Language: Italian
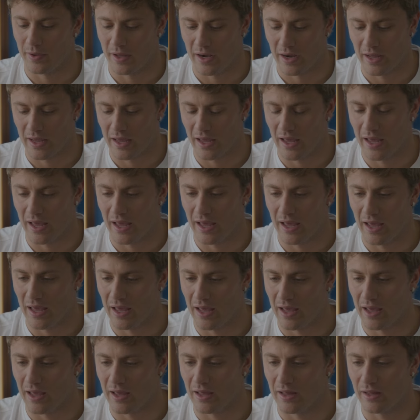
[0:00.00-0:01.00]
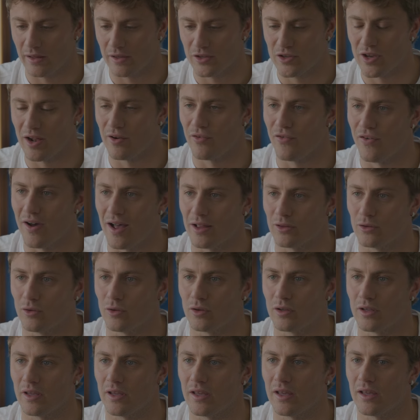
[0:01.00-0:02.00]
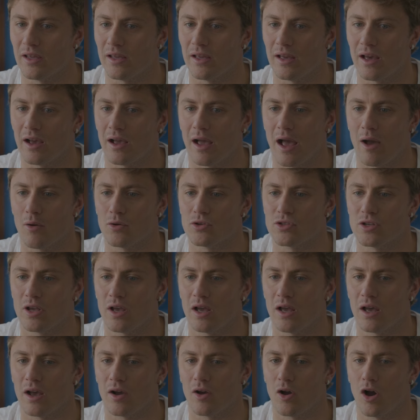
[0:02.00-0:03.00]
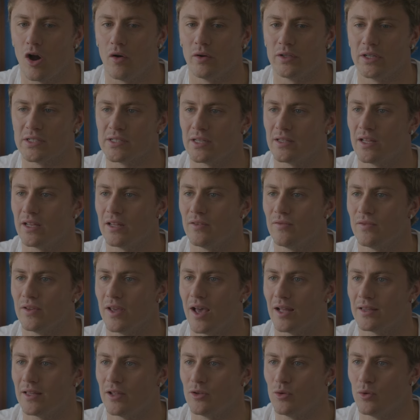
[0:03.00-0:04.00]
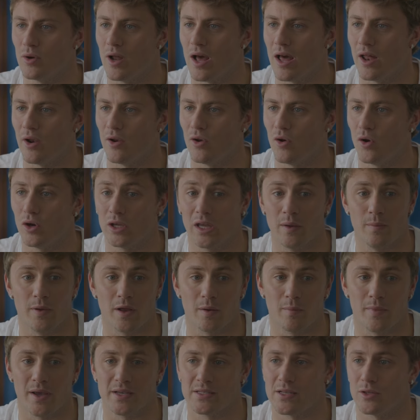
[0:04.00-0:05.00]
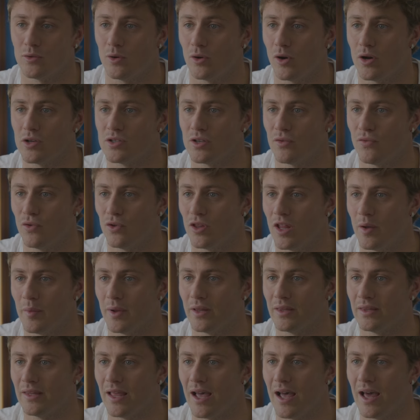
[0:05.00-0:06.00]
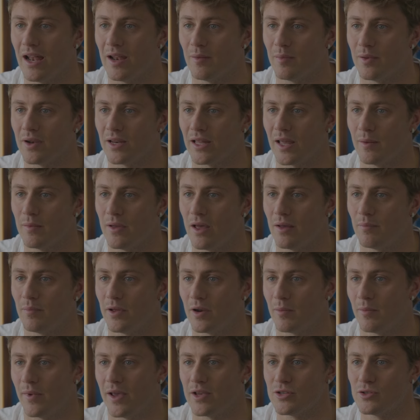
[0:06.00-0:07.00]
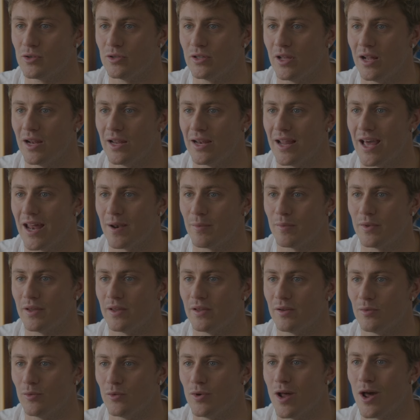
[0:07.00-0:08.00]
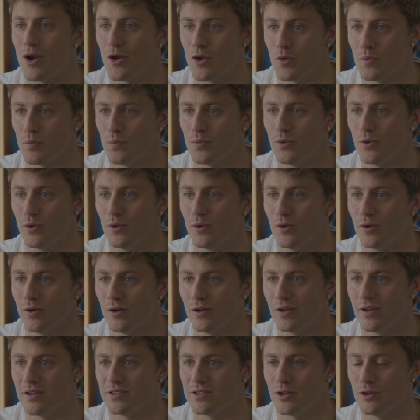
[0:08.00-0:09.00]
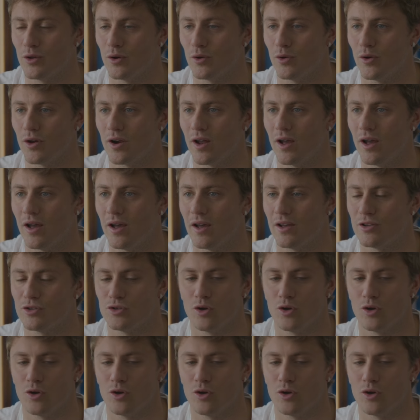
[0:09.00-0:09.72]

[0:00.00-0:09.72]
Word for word: Perché Già il fatto che a causa Covid è stata rinviata di un anno, che per me è stata una cosa fondamentale perché mi ha permesso di allenarmi un anno in più, essendo ancora